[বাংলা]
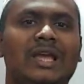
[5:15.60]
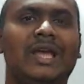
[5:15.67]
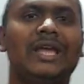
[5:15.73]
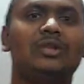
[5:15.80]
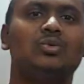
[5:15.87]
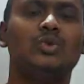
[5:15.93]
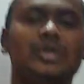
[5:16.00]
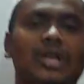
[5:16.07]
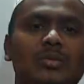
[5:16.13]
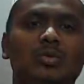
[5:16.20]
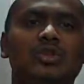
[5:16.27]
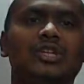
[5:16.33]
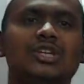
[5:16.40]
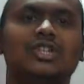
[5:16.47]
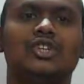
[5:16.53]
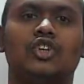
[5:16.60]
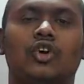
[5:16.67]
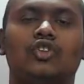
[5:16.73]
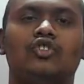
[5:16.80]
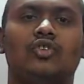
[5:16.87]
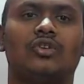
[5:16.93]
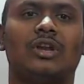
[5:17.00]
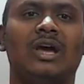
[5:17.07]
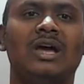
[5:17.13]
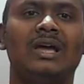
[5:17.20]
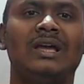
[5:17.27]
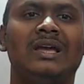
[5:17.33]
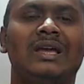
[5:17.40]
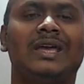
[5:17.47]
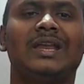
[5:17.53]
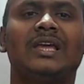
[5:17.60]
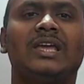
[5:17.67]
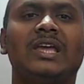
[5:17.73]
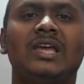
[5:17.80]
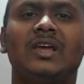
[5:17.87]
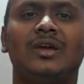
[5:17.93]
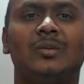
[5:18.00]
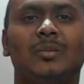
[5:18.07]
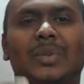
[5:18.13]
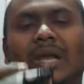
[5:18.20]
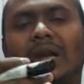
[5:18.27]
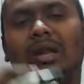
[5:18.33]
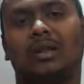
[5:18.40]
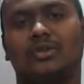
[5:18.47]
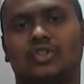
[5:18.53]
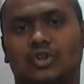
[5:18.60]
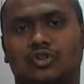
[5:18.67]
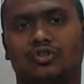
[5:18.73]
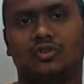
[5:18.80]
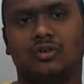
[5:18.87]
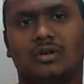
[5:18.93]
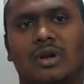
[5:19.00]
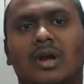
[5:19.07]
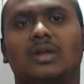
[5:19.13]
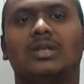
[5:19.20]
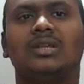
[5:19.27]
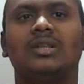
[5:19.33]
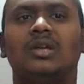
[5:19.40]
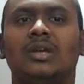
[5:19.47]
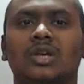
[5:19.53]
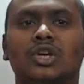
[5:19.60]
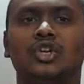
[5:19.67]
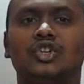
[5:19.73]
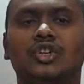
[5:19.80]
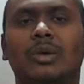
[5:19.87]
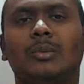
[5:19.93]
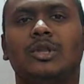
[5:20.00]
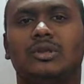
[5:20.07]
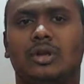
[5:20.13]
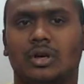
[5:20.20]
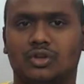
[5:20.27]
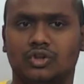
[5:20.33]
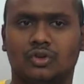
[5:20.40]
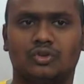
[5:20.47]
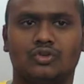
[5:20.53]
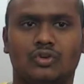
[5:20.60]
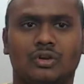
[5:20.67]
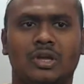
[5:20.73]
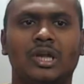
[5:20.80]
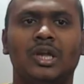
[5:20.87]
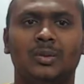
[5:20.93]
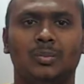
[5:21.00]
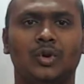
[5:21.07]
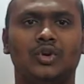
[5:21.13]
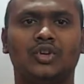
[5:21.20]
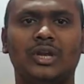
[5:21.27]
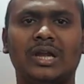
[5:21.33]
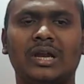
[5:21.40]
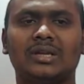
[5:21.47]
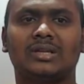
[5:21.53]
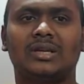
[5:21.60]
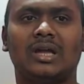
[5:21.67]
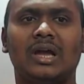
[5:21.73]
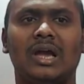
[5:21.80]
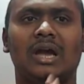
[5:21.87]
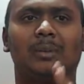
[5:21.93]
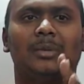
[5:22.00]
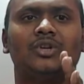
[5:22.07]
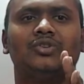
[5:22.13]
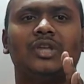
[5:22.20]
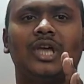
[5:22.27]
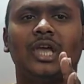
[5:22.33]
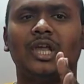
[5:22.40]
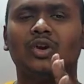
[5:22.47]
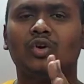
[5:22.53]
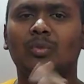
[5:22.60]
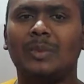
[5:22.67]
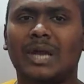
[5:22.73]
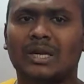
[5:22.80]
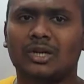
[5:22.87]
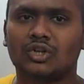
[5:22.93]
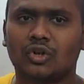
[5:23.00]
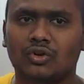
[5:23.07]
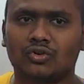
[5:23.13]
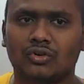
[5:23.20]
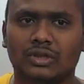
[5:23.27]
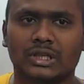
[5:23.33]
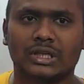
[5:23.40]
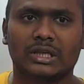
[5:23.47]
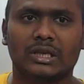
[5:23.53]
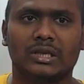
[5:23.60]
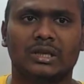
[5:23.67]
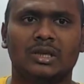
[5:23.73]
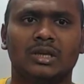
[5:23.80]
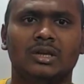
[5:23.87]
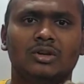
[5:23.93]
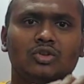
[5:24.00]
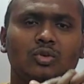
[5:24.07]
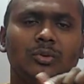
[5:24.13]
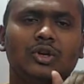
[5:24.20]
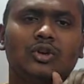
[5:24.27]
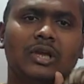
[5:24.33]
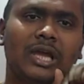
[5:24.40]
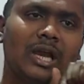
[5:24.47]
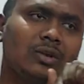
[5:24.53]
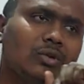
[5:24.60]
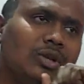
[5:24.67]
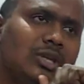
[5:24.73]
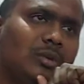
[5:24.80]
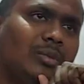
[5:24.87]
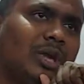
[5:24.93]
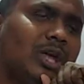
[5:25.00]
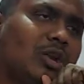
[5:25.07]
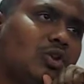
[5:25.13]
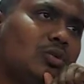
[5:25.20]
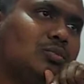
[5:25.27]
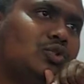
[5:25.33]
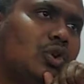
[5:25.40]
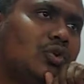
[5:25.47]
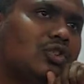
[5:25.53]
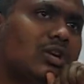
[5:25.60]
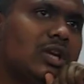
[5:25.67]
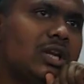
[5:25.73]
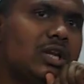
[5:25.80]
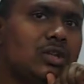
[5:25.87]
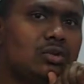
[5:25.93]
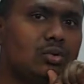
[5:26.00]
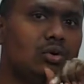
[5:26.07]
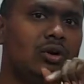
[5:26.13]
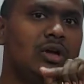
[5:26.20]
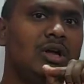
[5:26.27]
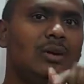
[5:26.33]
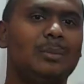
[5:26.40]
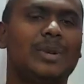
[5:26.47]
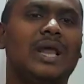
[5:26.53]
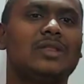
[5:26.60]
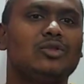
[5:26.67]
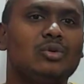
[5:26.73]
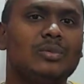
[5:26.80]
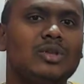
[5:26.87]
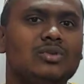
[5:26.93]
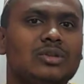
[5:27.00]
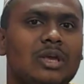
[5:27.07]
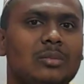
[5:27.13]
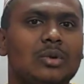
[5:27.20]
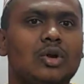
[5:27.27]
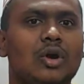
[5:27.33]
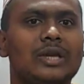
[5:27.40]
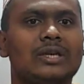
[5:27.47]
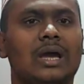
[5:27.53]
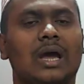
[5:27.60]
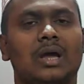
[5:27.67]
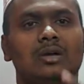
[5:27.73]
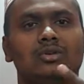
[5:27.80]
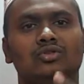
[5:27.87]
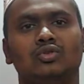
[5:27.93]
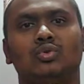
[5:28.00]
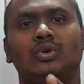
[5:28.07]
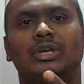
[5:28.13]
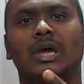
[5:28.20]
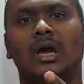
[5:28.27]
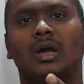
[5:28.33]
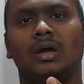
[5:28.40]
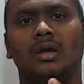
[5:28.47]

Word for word: এই দুইটার মধ্যে যে সংযোগটা এরা কি প্যারালাল সংযোগ অর্থাৎ সমান্তরাল সংযোগ শিক্ষার্থীটা আমরা যদি এরকম একটা সংযোগ দেখি তুমি একটু খেয়াল করে দেখবে এরকম সংযোগের কিন্তু প্রান্ত বিন্দু থাকবে কয়টা দুইটা